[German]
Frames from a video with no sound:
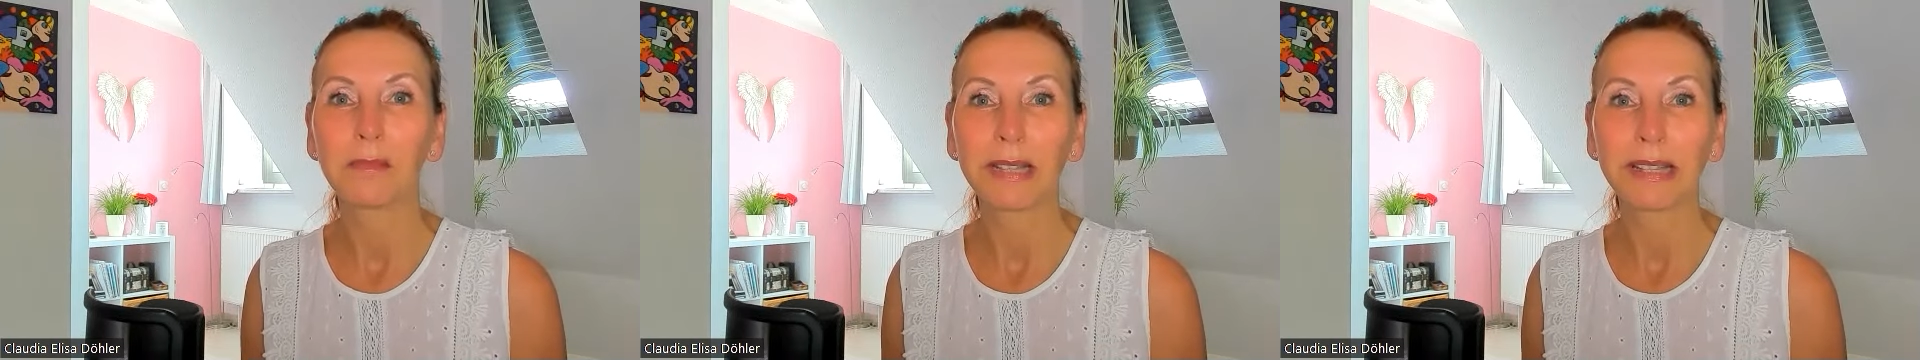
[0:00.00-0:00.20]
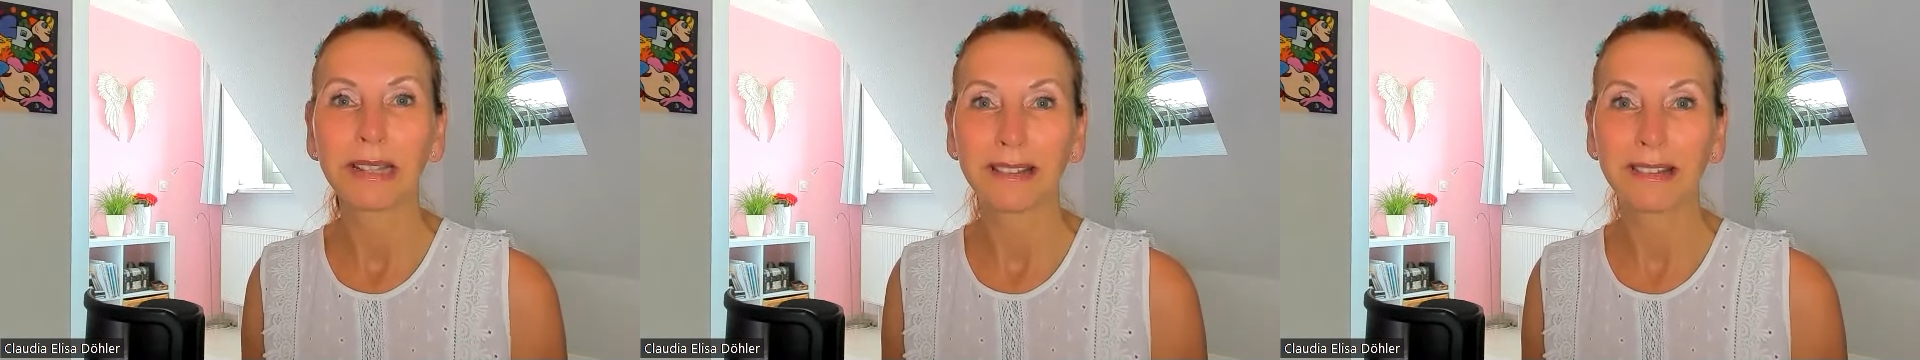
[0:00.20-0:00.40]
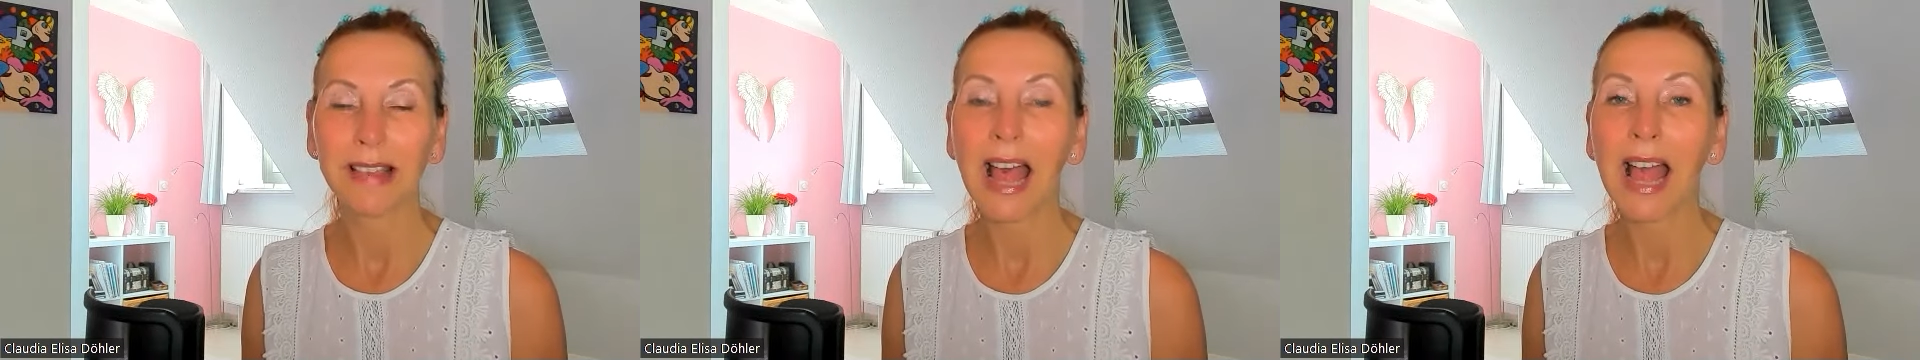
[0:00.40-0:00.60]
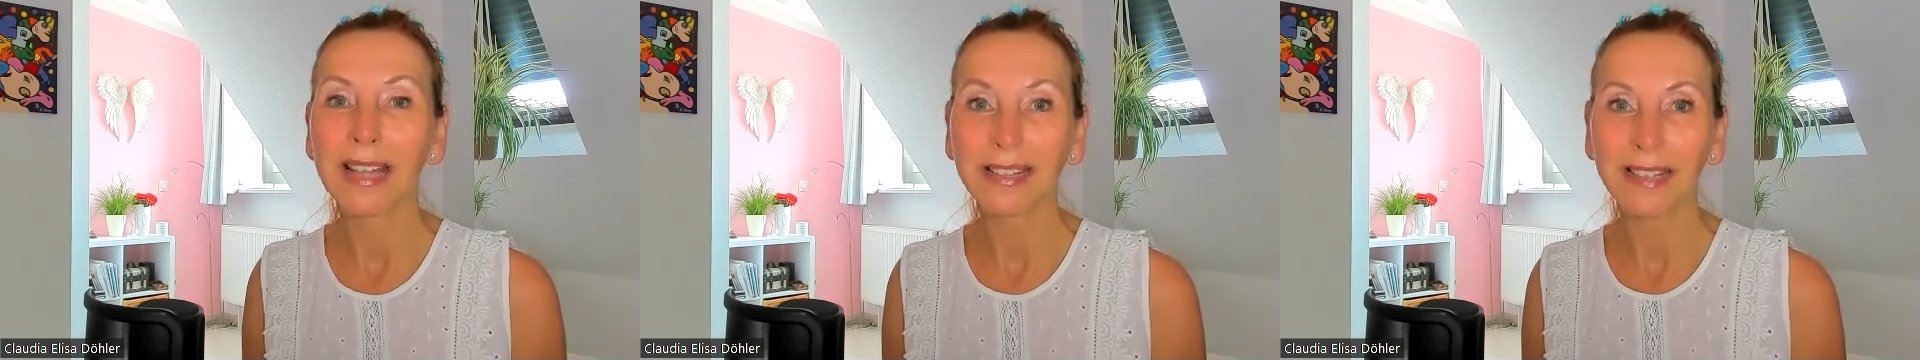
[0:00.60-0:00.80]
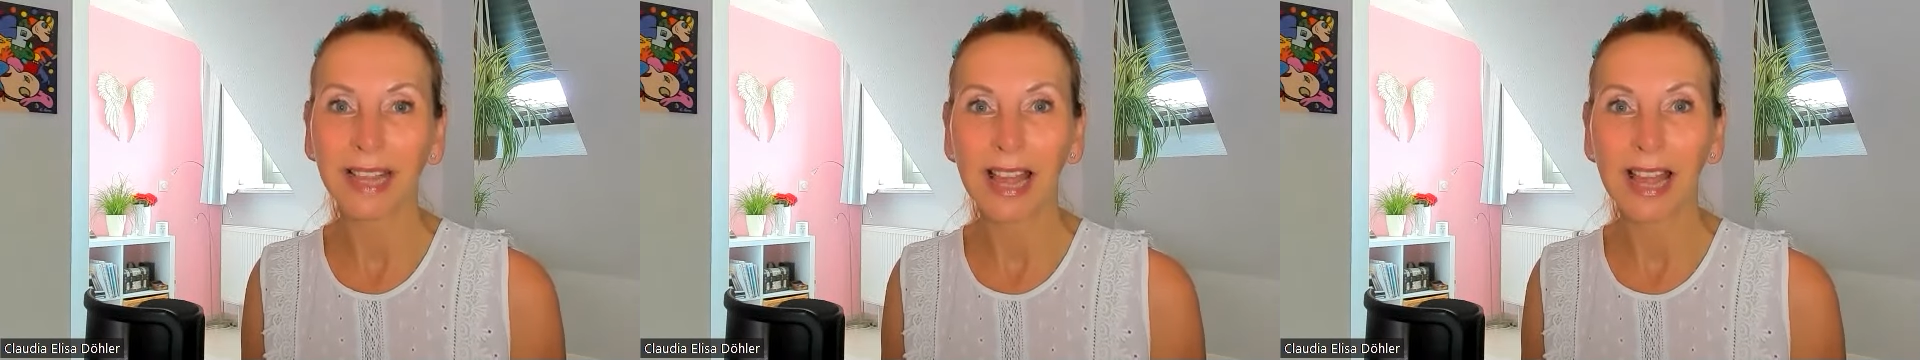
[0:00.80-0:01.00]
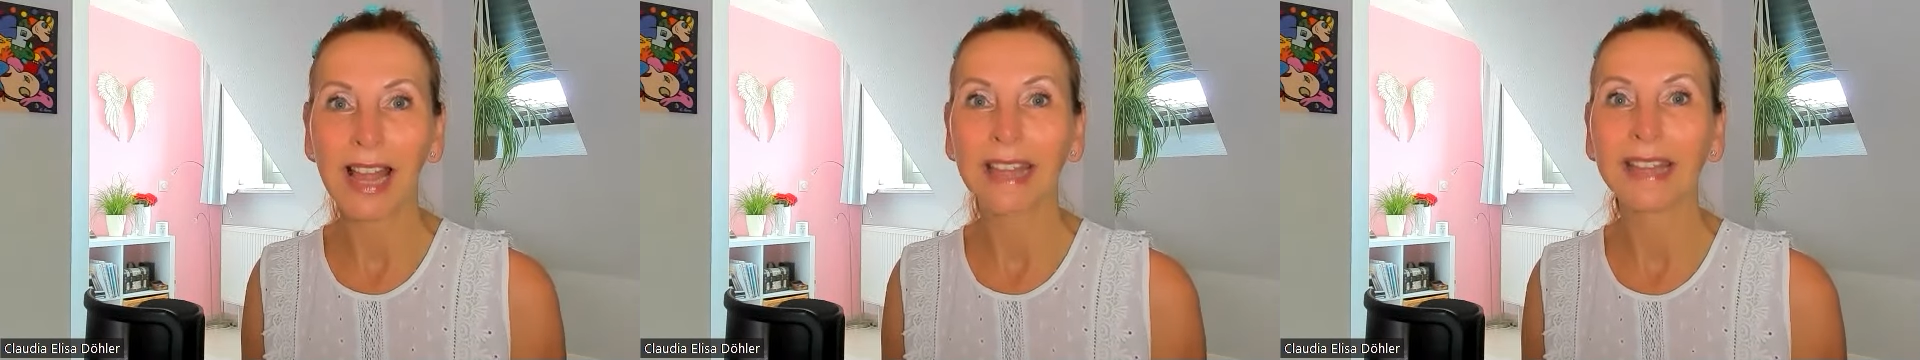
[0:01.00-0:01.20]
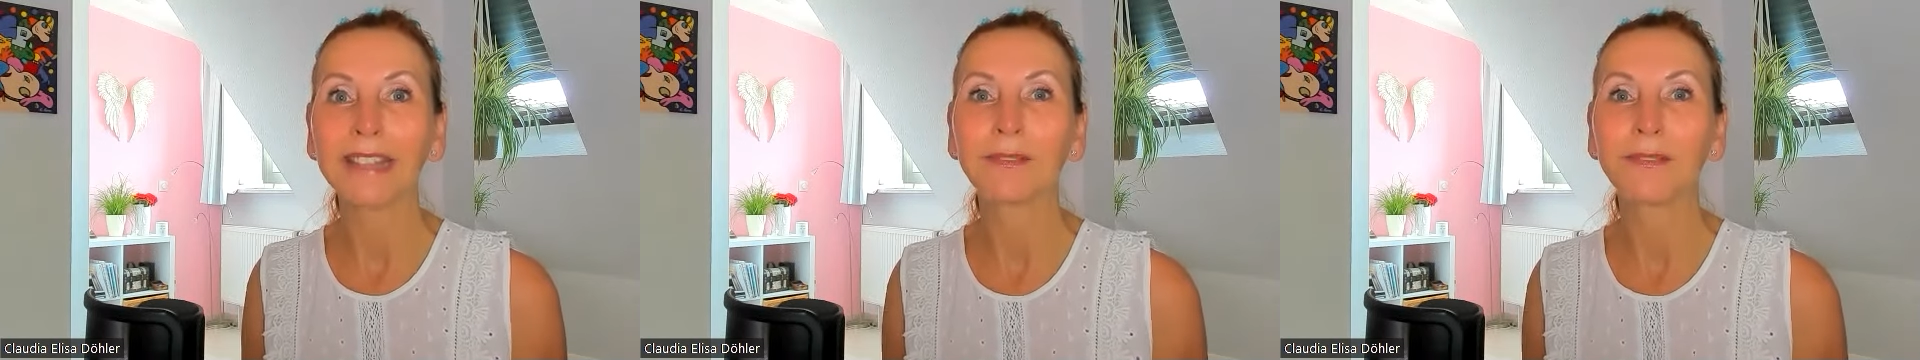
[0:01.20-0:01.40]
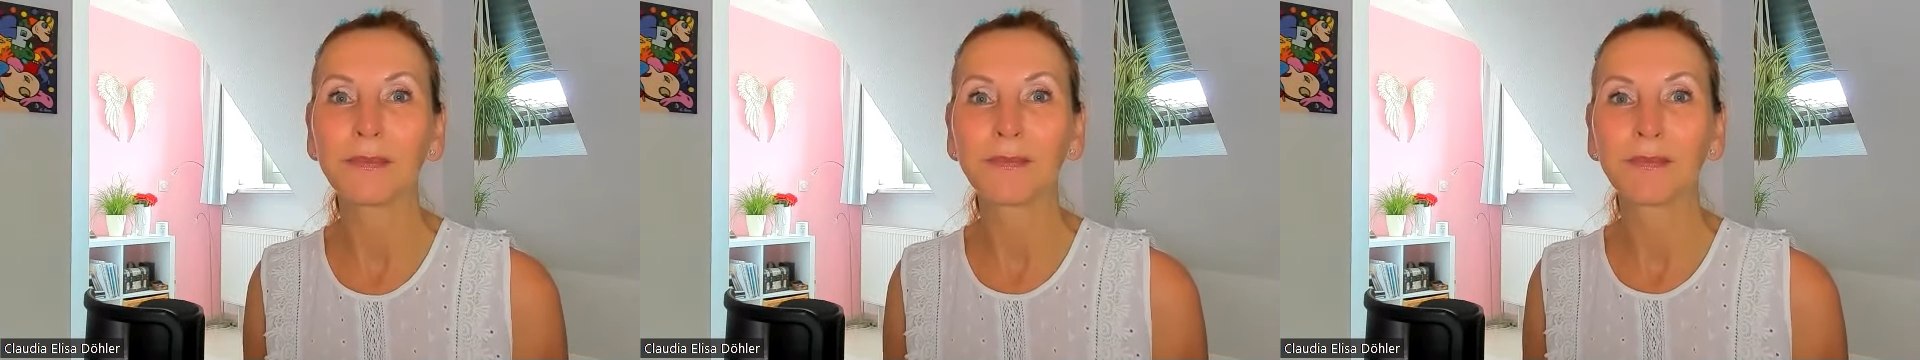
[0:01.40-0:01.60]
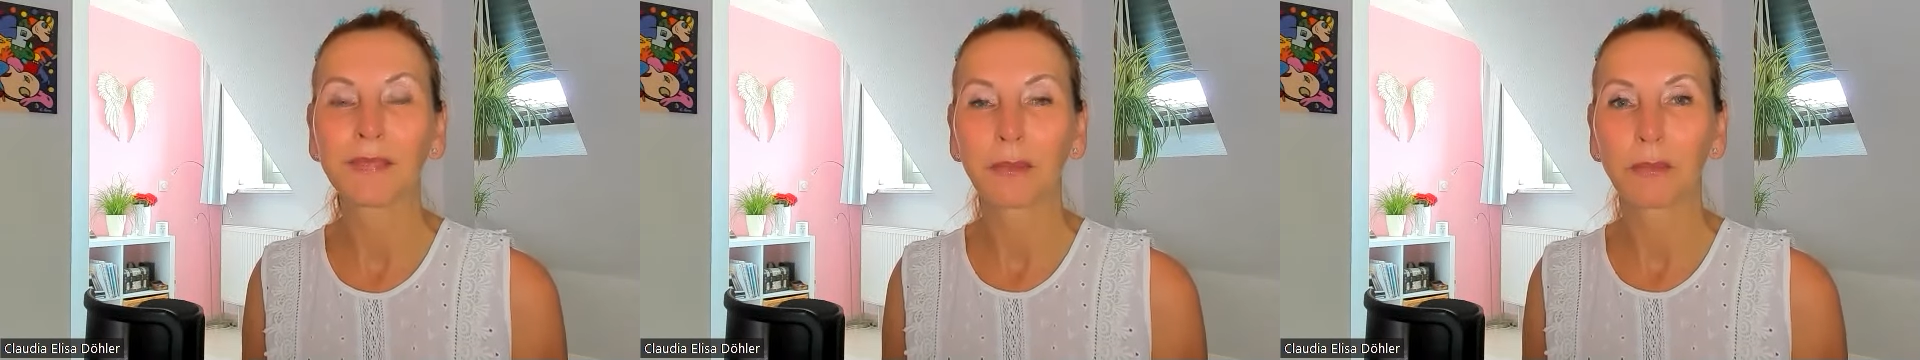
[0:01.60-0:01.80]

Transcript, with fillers: mit Zahlenreihen